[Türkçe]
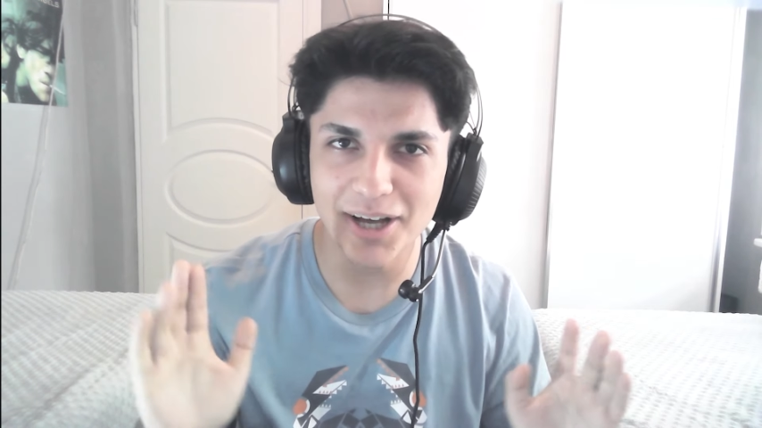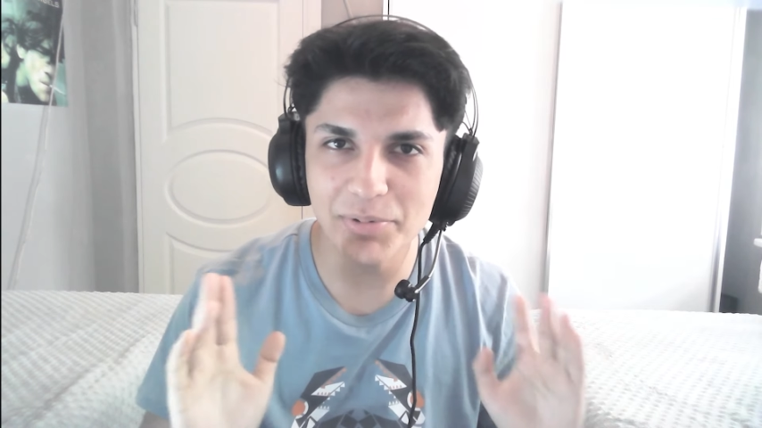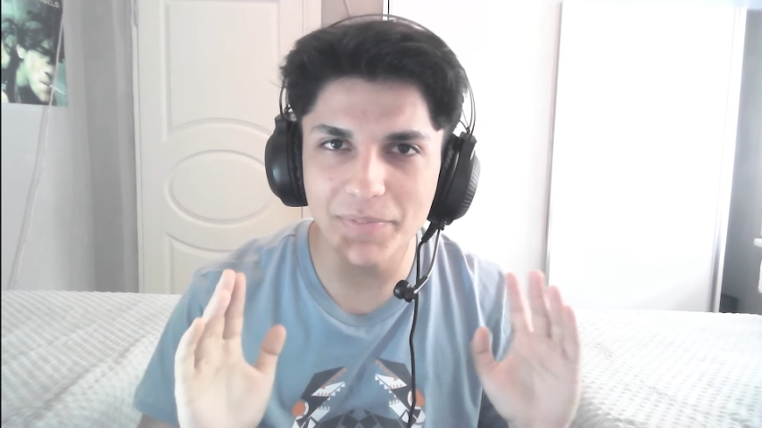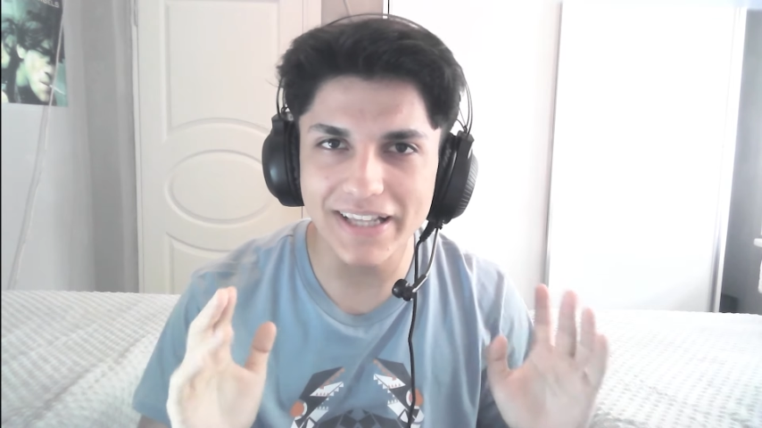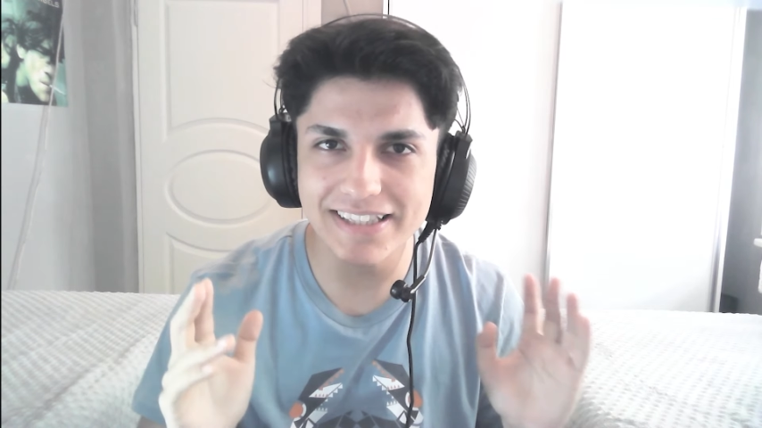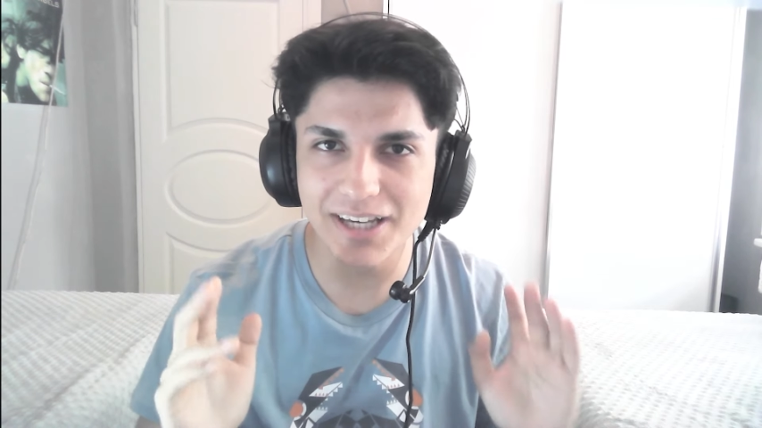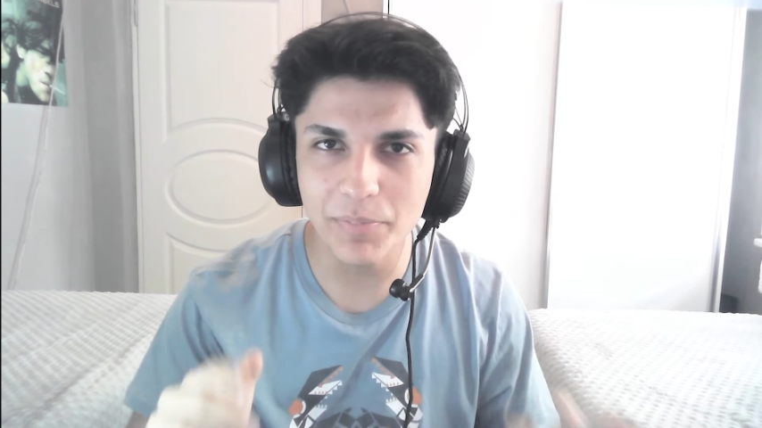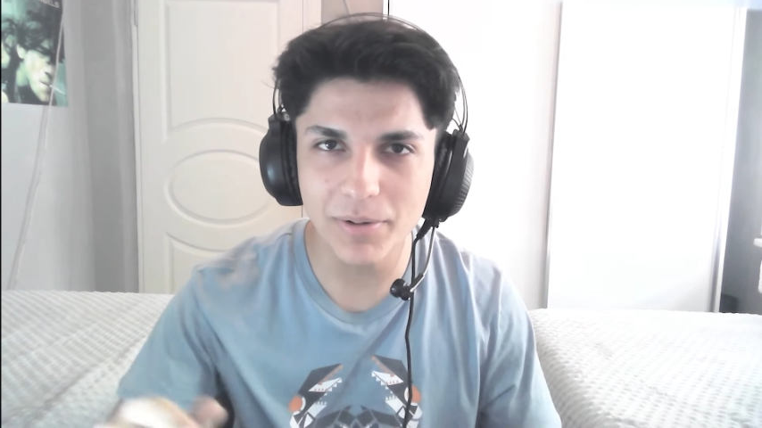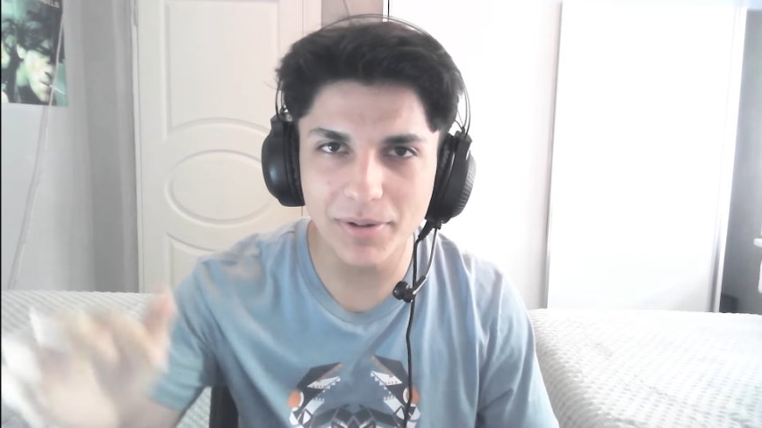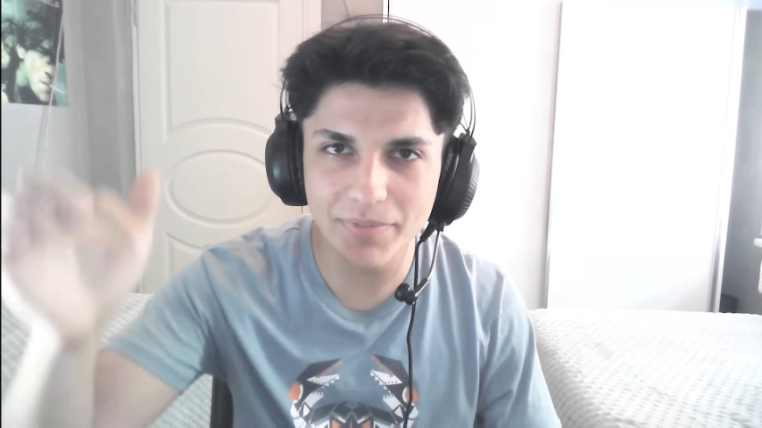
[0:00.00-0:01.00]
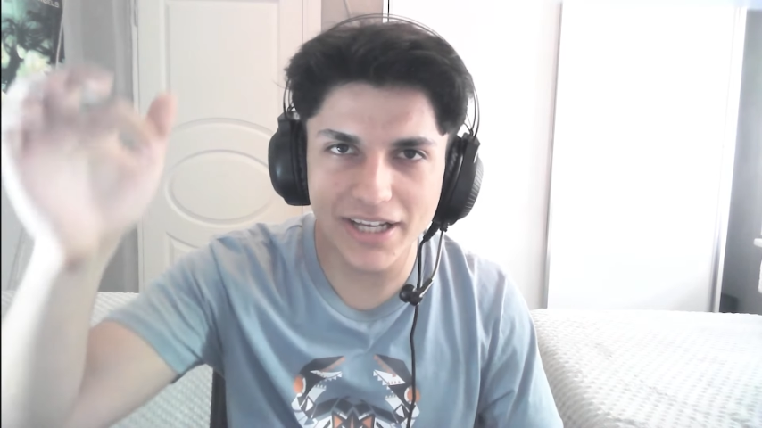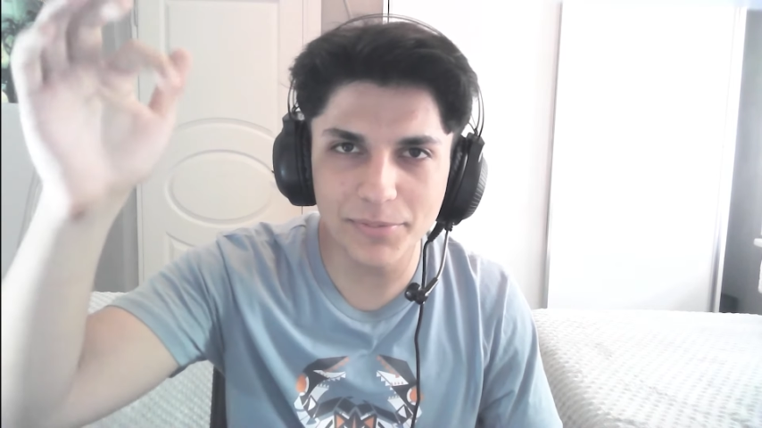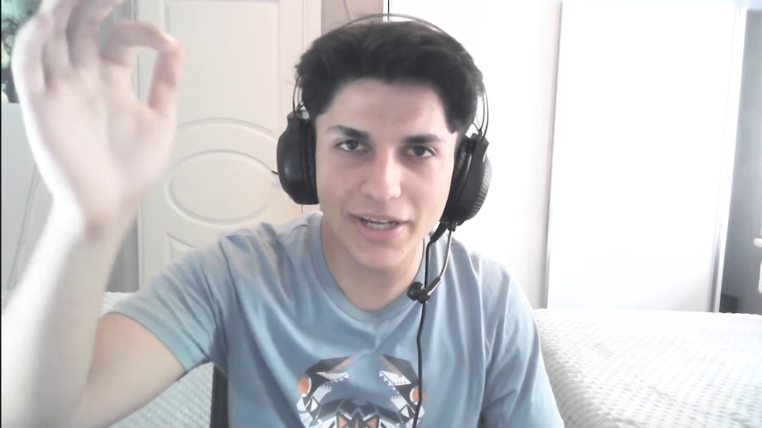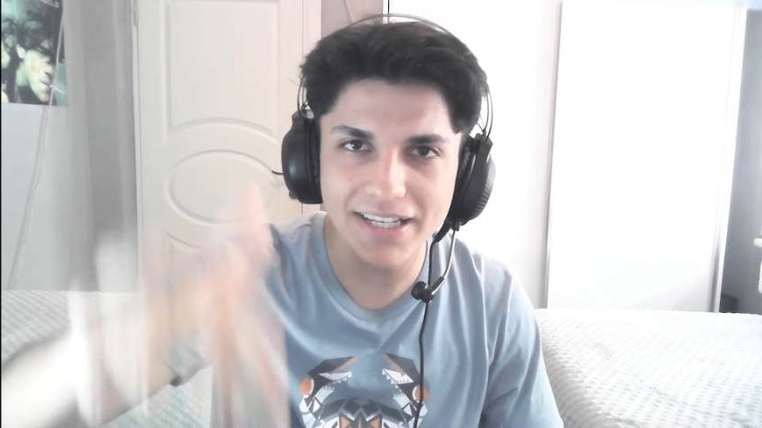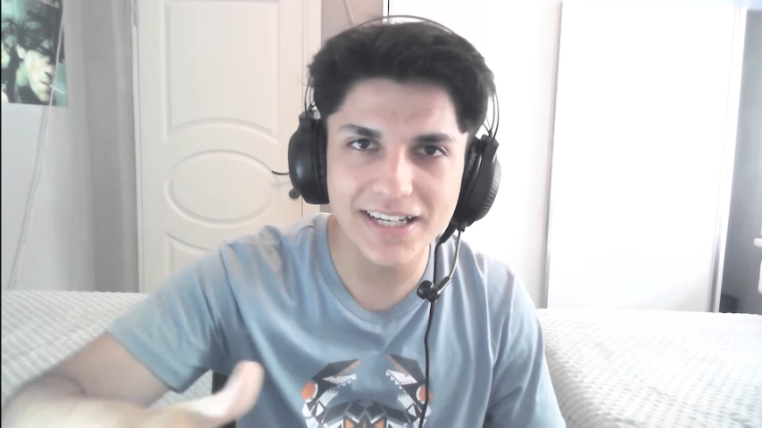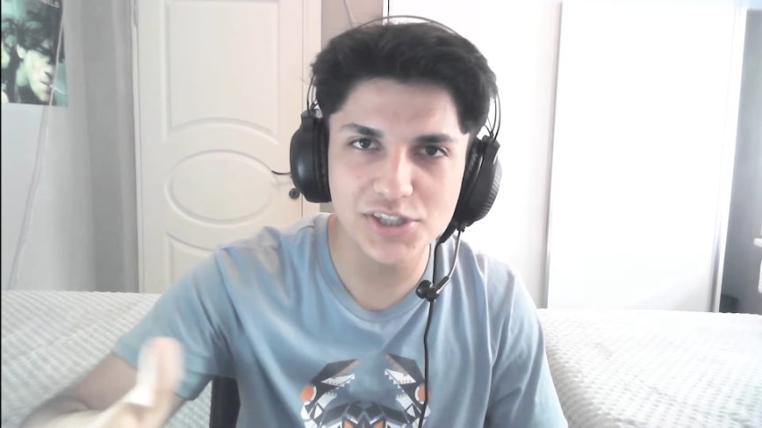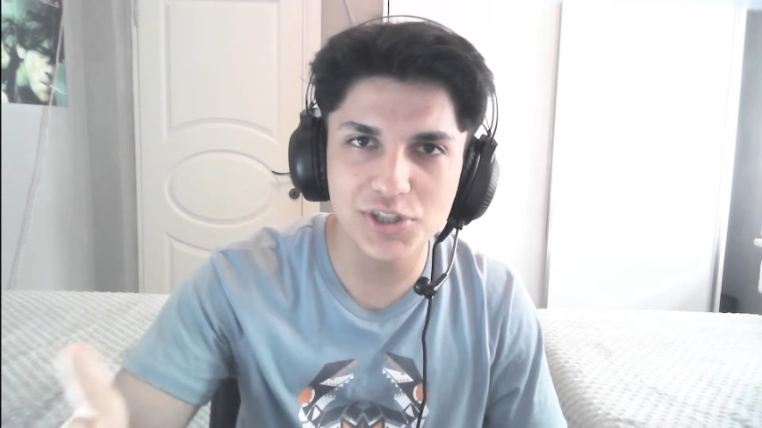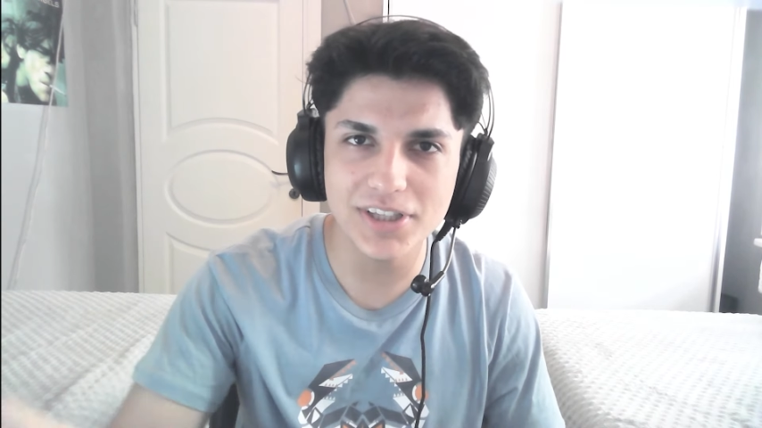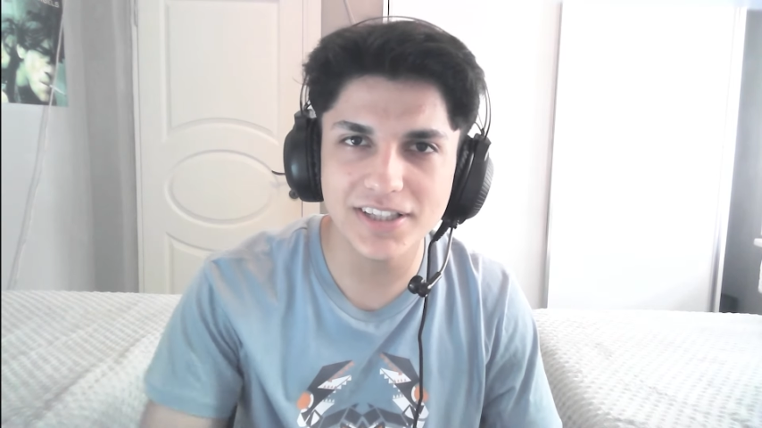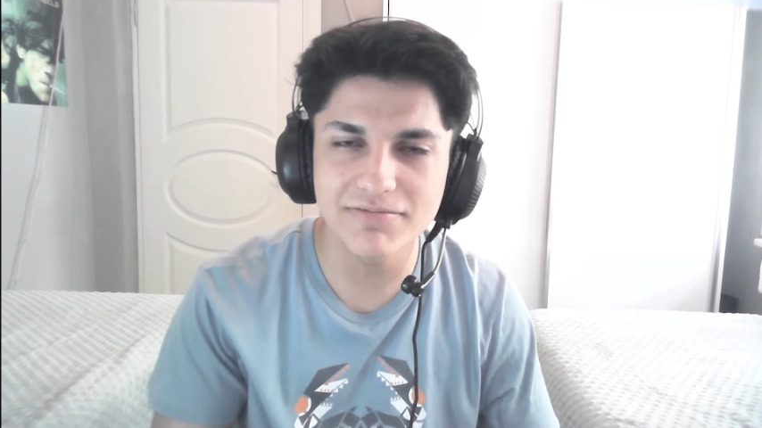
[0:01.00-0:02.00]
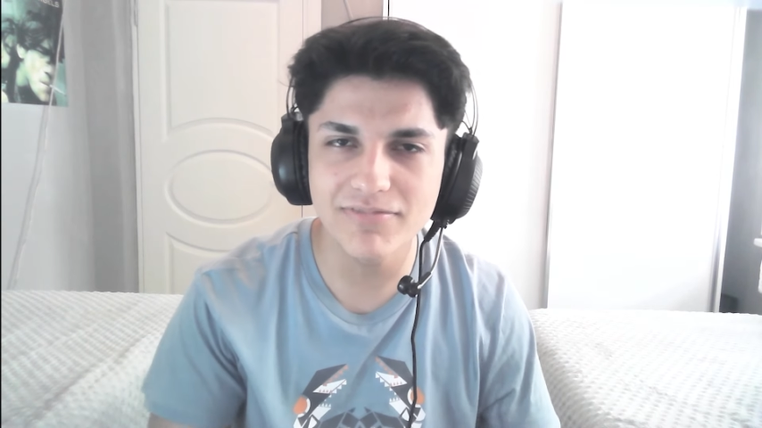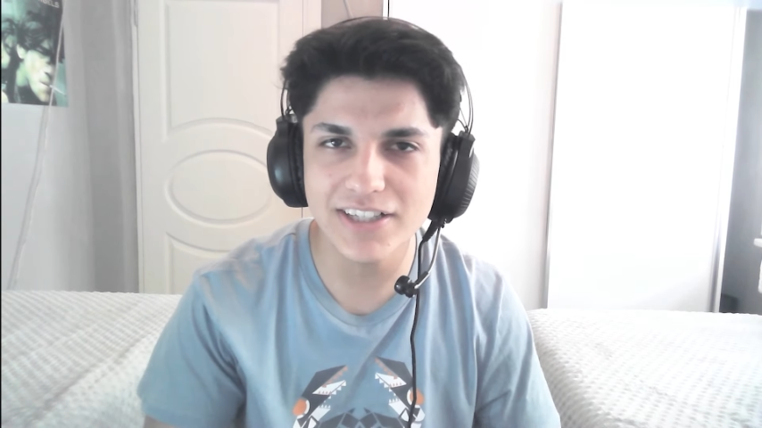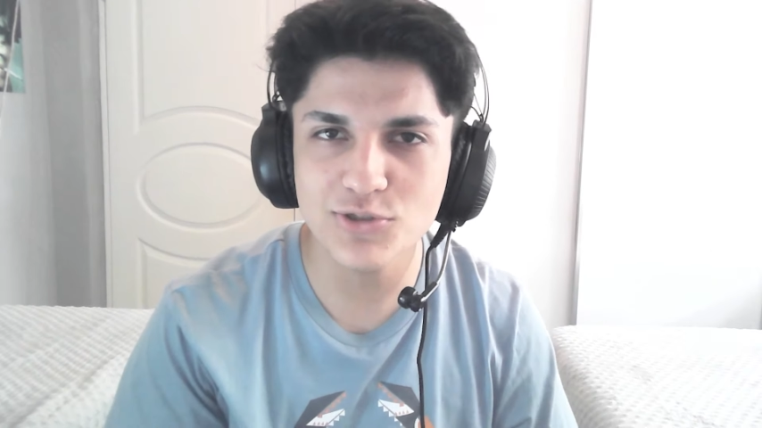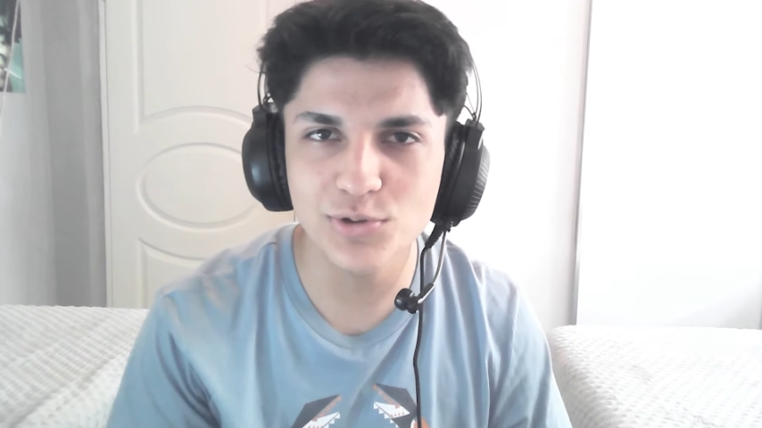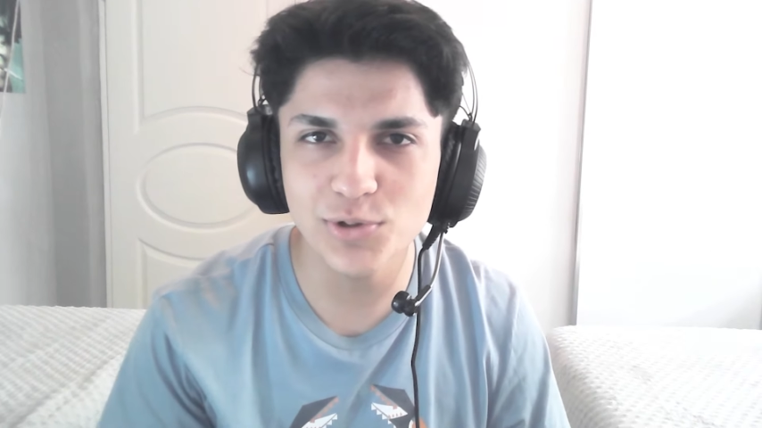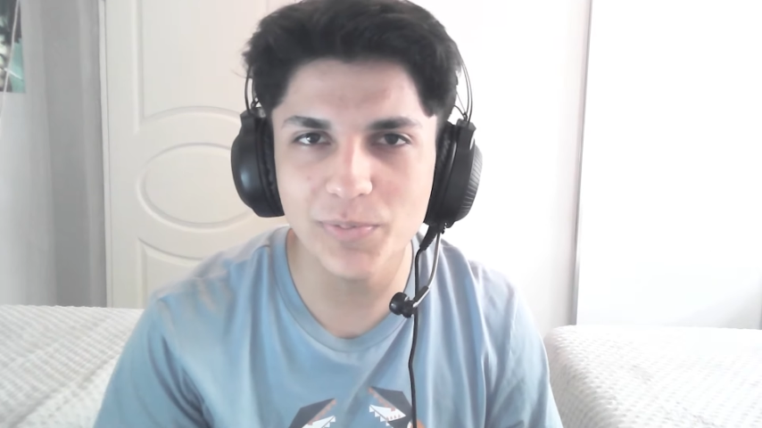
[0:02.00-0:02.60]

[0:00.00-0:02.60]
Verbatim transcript: Abi ben yapamam yani ben en aşağıda kim varsa onu